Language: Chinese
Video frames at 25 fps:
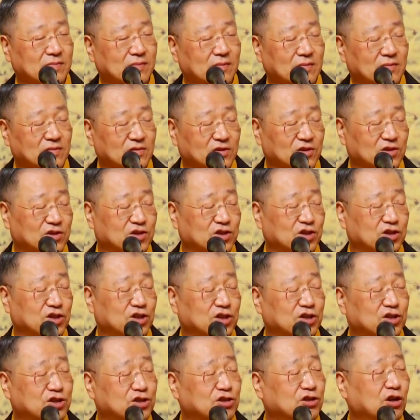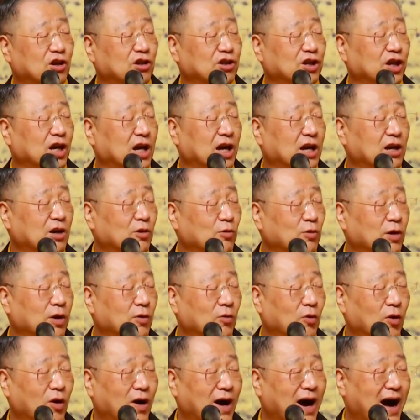你自己知道，你还要问
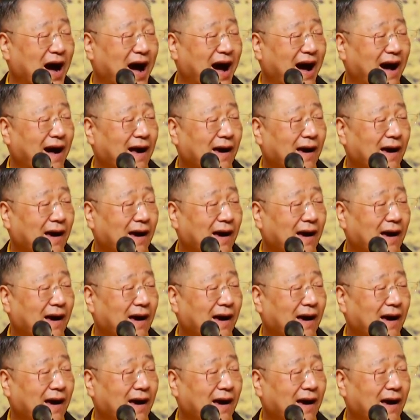我啊？